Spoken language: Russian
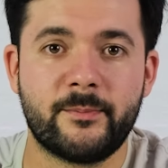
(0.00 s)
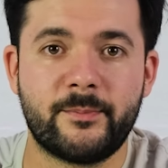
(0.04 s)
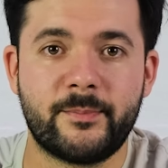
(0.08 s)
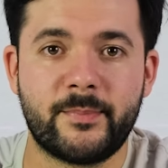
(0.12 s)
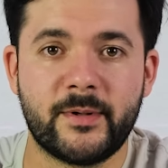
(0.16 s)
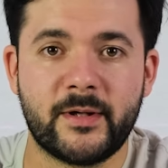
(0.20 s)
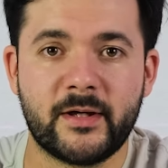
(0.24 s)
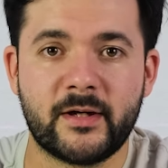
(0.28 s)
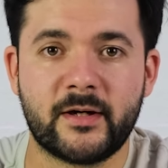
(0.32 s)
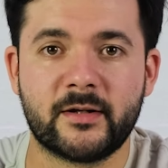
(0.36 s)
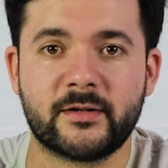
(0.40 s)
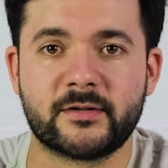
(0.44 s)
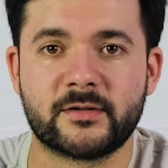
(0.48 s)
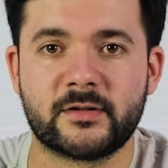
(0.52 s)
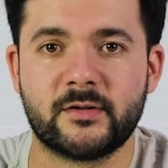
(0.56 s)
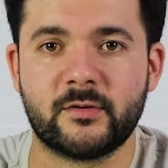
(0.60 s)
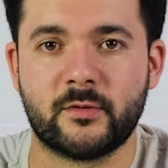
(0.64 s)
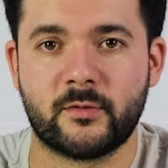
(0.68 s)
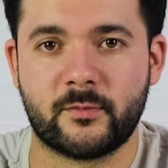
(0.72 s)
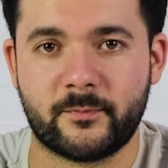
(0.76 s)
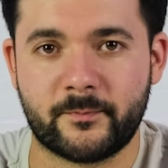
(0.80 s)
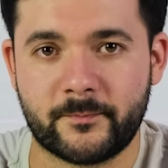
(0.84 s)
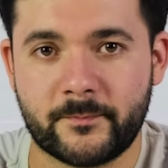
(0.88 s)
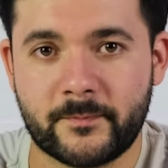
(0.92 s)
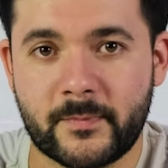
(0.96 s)
перед
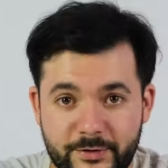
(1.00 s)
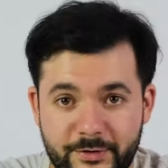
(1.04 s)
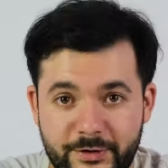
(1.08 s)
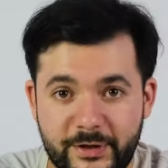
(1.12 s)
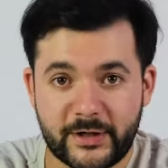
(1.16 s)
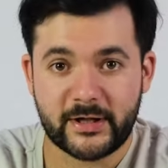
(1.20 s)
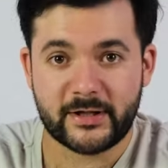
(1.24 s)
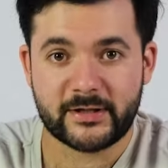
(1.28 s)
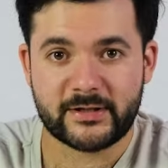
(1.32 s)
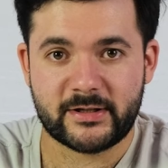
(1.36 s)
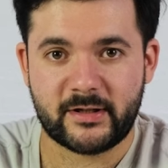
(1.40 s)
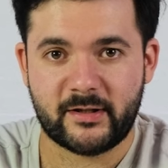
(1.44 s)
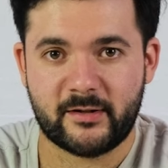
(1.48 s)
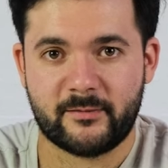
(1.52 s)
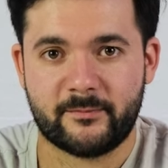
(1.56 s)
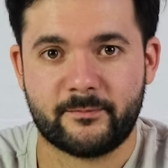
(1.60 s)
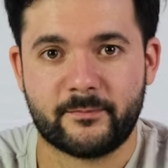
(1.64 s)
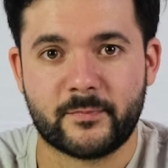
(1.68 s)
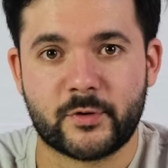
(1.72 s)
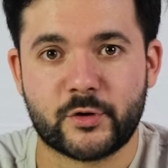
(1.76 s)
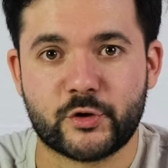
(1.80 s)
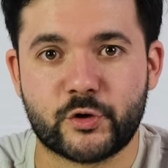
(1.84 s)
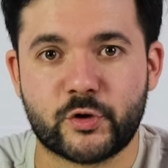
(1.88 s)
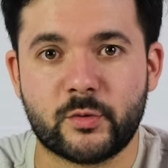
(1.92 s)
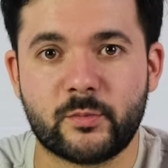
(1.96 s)
сном. Третье,
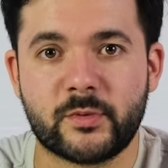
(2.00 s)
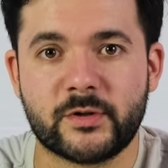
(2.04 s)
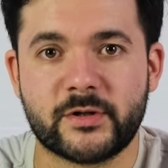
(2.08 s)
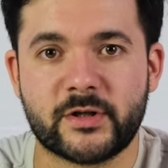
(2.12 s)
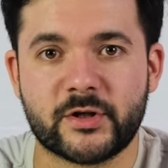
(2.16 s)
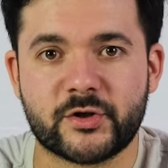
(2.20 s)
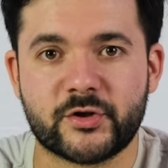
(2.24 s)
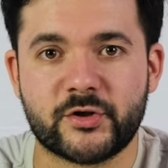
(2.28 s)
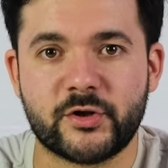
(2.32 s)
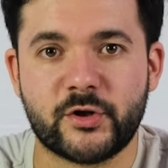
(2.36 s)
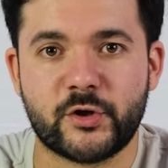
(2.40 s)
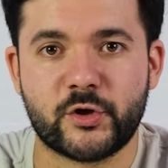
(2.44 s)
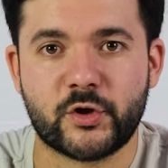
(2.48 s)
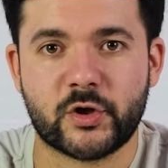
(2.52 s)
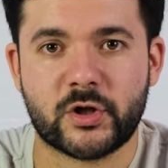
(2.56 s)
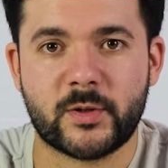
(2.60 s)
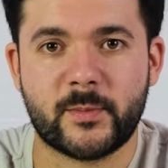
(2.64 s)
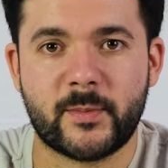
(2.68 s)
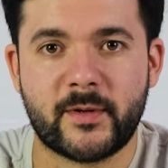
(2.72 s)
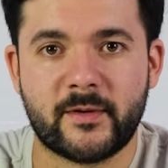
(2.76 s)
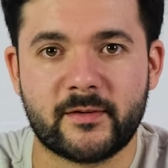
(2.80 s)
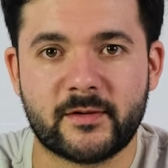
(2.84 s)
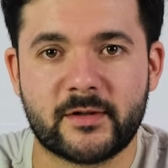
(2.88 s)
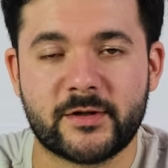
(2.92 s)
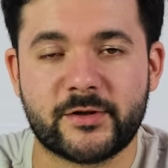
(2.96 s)
что мы должны еще
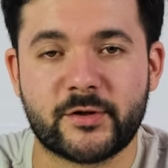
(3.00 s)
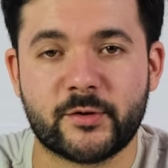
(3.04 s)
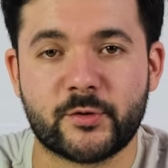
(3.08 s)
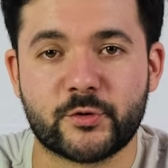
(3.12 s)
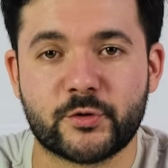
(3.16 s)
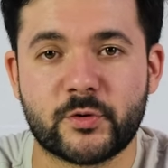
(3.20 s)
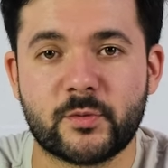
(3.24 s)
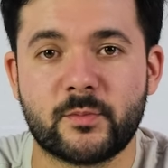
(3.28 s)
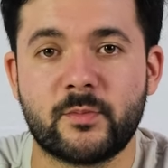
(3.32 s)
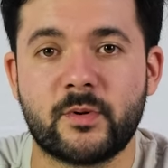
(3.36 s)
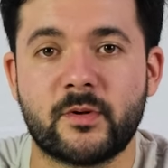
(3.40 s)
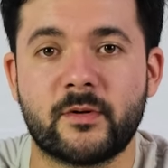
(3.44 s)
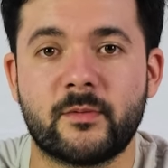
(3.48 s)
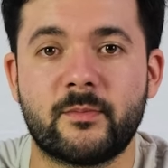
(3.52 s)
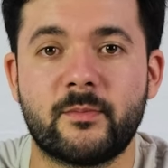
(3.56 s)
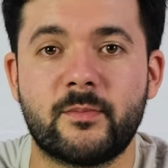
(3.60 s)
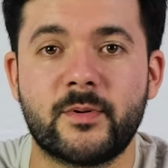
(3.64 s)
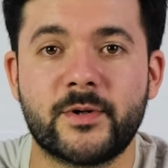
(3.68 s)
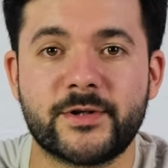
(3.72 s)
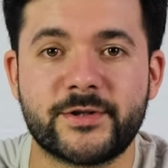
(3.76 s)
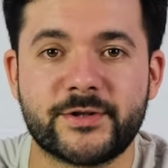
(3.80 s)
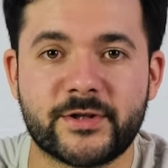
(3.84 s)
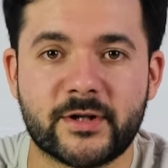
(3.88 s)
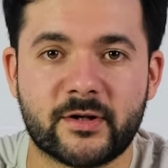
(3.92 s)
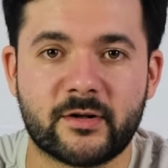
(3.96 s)
добавить для того, чтобы
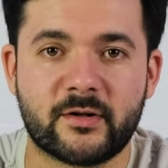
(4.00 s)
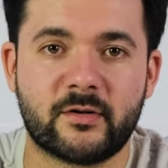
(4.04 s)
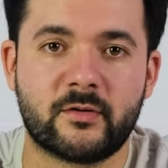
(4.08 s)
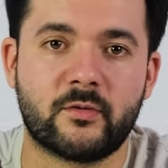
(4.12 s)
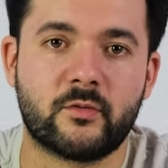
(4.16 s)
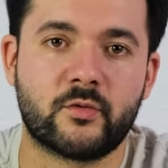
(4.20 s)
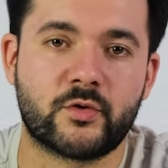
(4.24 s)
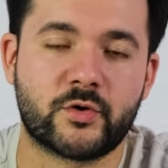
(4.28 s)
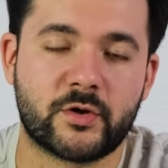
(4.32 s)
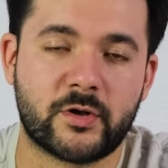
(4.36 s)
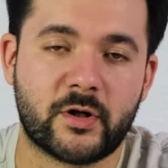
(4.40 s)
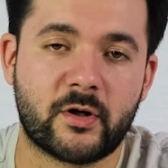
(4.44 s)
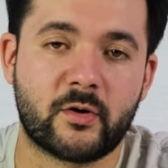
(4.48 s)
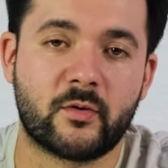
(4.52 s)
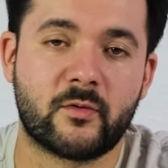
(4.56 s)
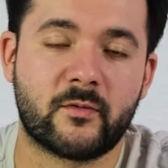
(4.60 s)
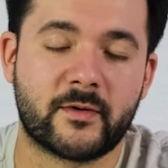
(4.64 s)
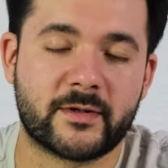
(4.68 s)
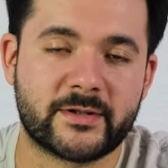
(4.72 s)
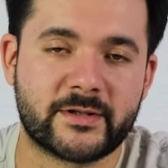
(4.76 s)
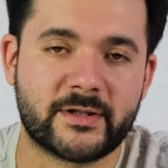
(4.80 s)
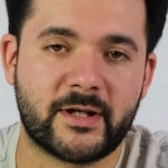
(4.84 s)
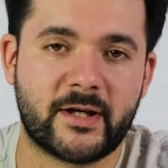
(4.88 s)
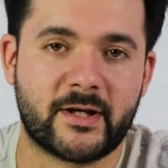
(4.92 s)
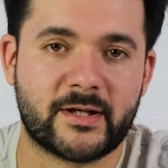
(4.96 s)
быстро ушла у
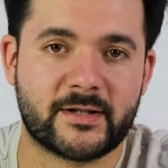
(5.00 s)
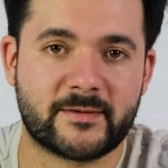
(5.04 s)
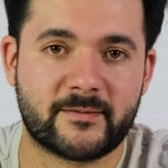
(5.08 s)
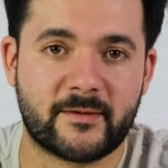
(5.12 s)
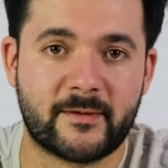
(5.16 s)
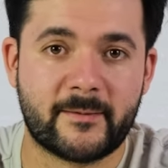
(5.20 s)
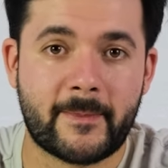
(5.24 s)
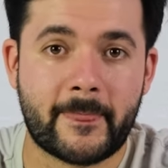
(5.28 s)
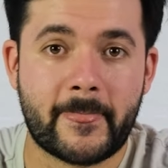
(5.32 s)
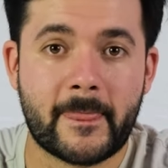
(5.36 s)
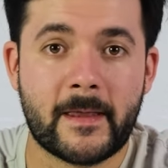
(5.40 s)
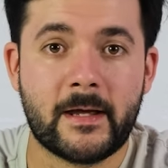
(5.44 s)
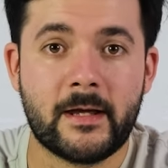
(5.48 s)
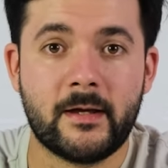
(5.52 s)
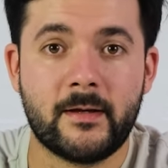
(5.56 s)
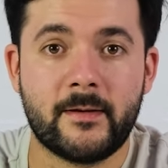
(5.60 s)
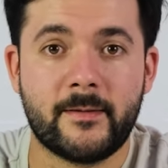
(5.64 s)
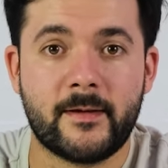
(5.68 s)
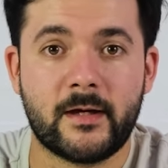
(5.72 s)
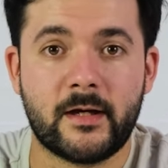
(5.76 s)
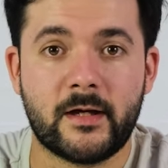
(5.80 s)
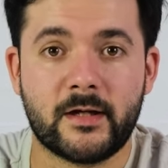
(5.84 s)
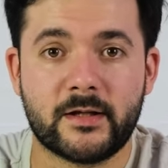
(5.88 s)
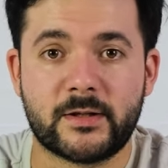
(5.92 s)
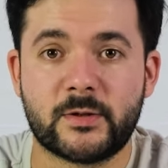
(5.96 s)
вас язва
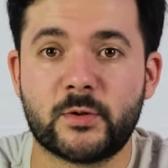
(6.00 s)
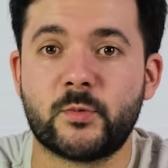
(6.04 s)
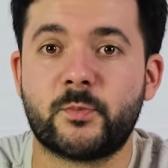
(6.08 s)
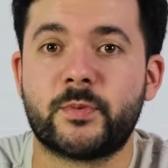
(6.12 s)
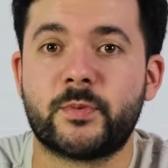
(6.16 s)
это